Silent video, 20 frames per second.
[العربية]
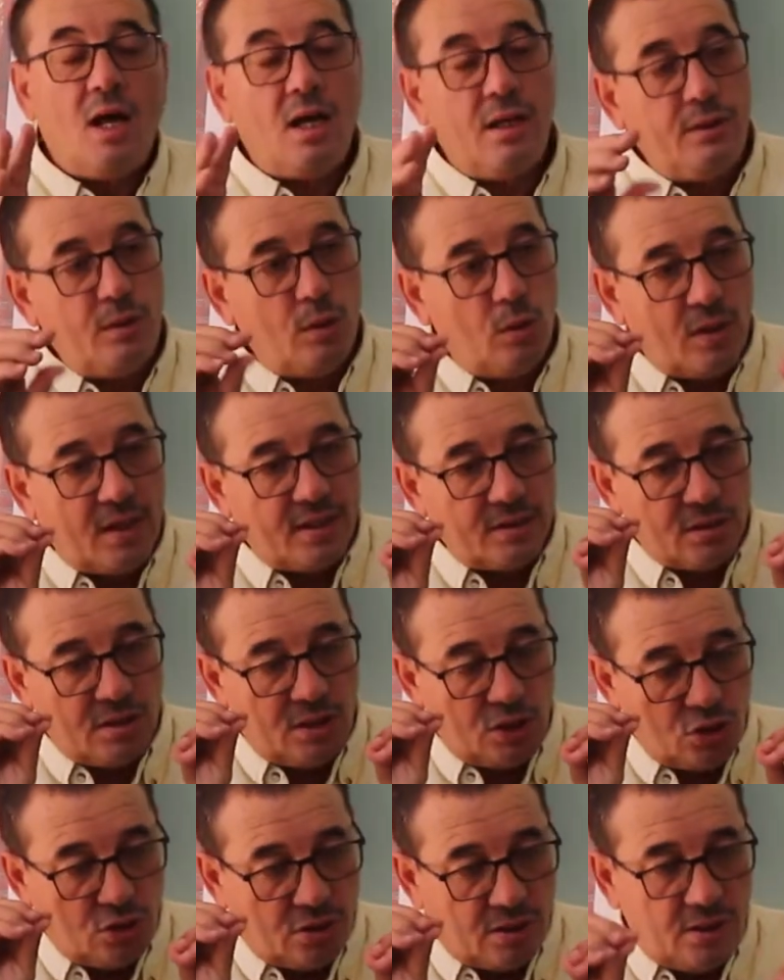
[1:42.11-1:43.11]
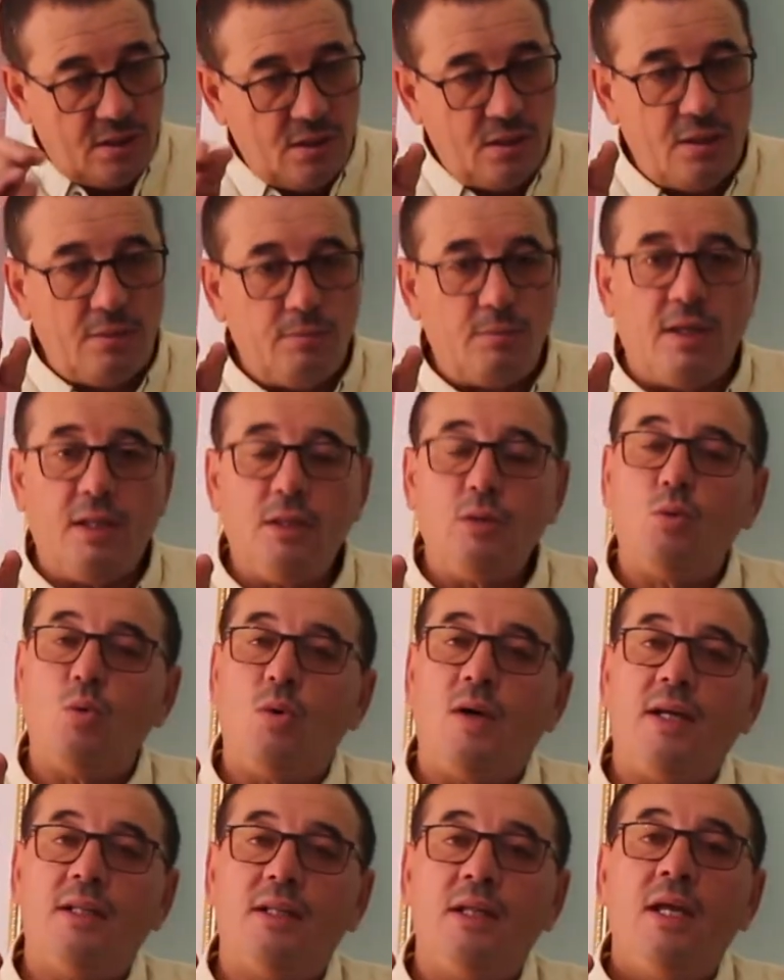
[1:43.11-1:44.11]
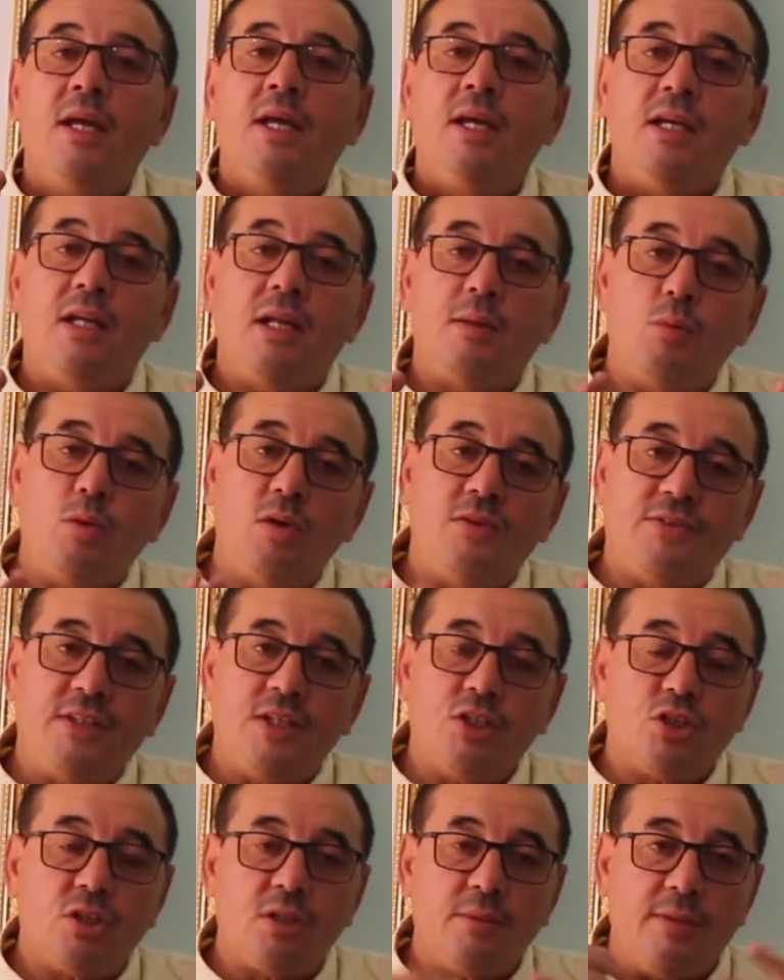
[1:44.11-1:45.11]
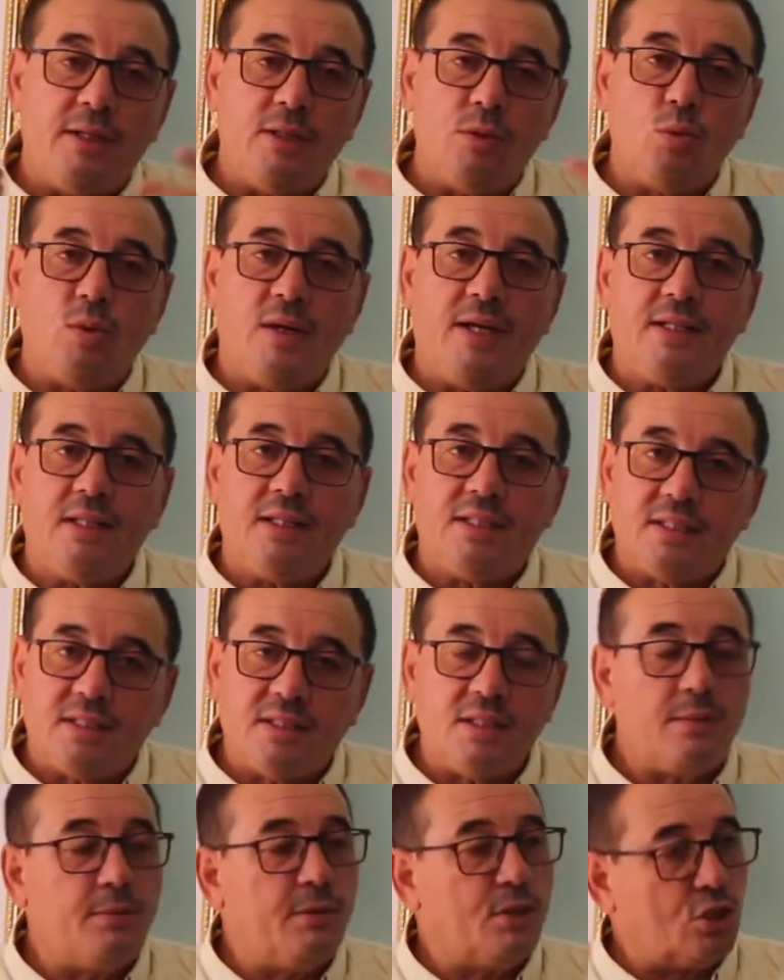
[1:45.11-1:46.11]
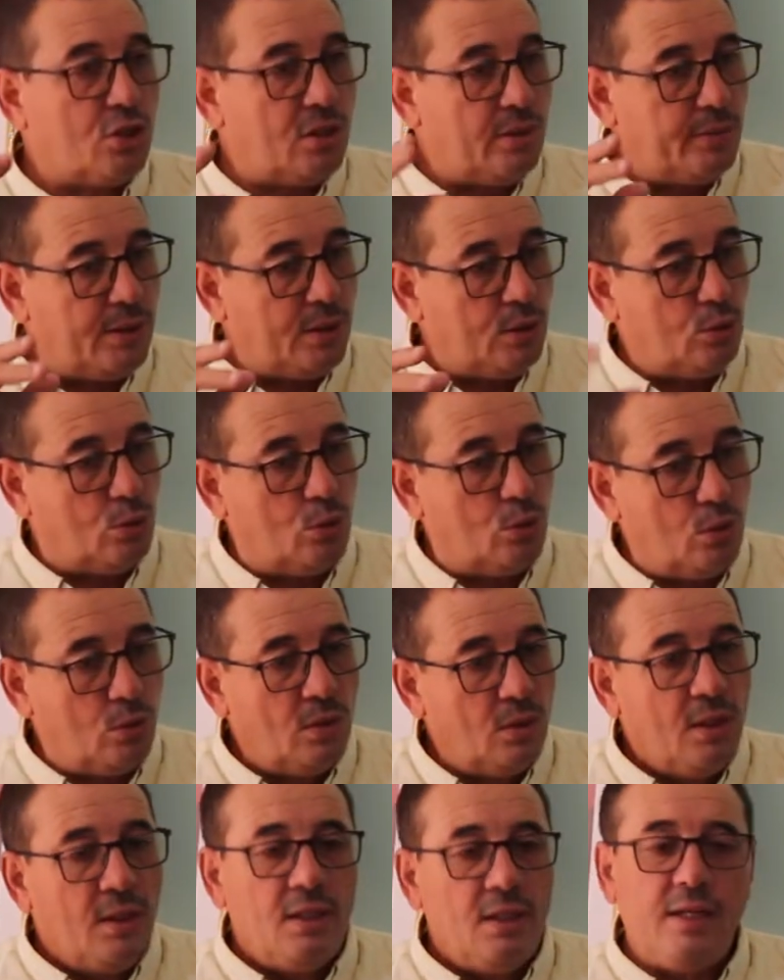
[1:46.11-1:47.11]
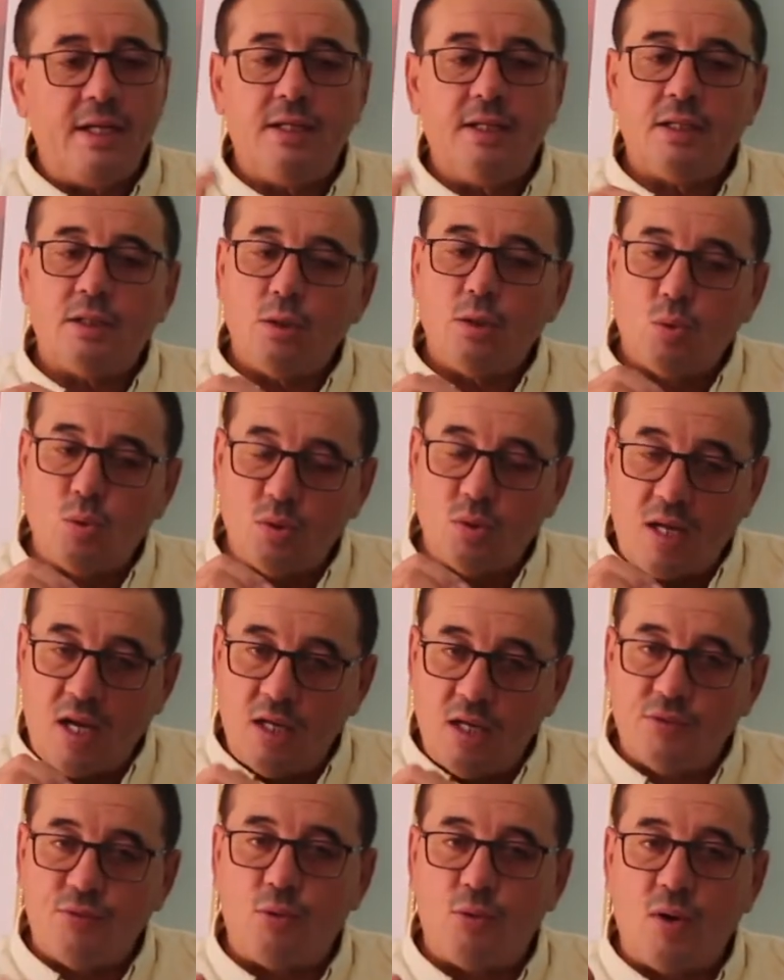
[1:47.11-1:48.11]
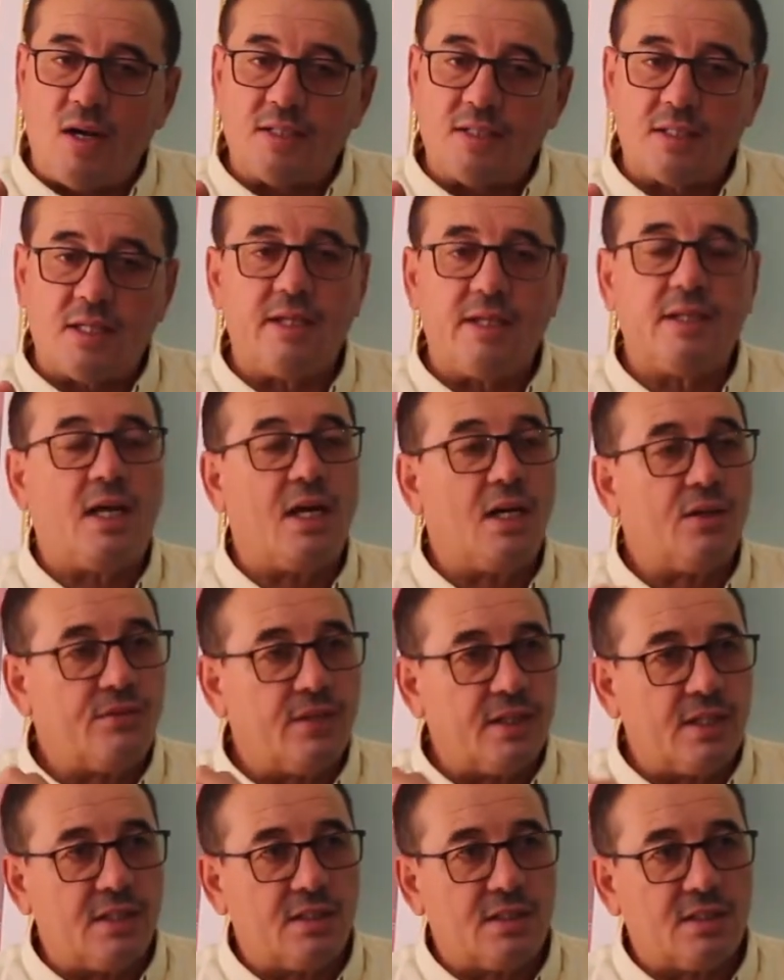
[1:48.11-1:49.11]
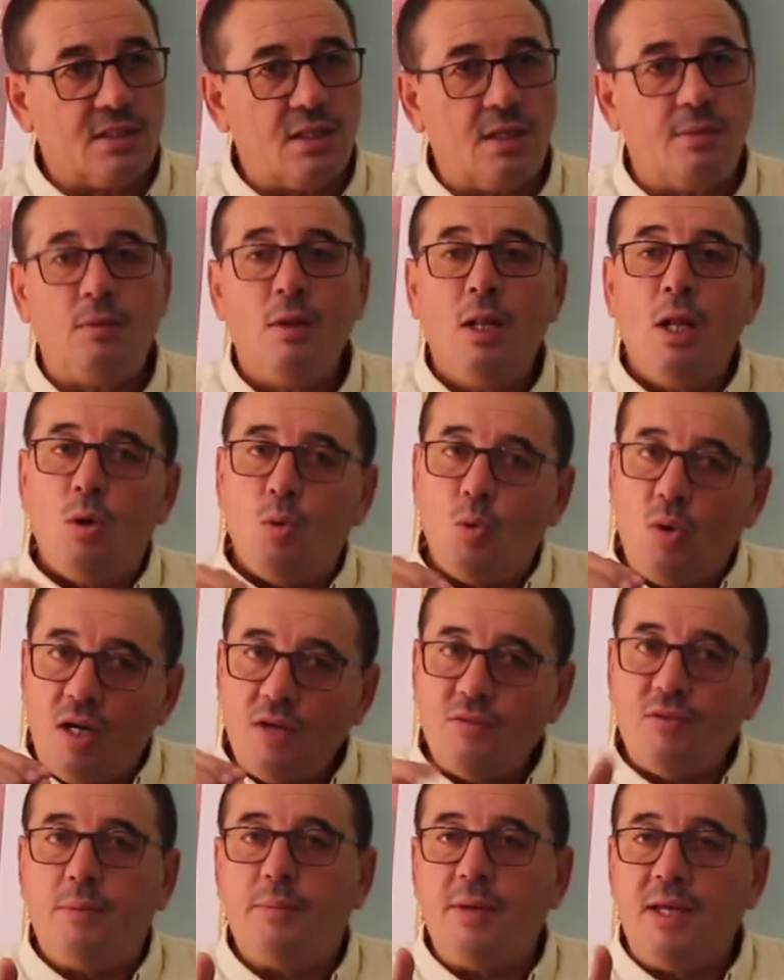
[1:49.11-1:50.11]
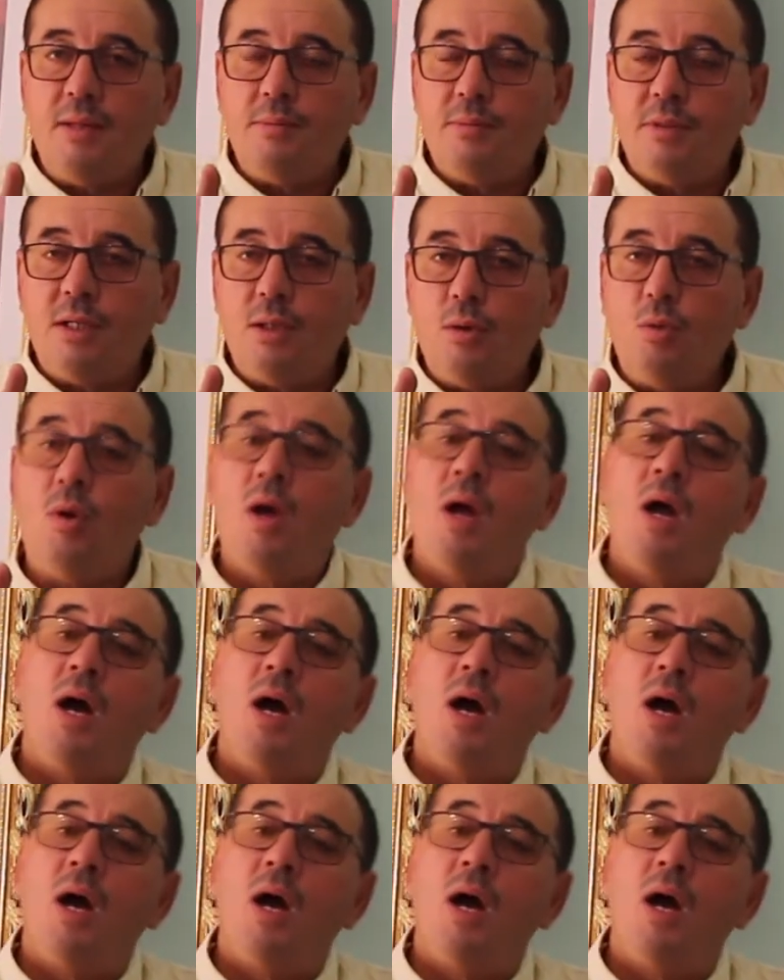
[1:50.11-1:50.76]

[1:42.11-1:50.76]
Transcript: انه خاص يشري من عنده واحد الا مولف يشري من عنده واحد الكساب يشري من عنده لان تيكون عارفه اصلا عارف ذاك الكساب وعارف البهيم ديالو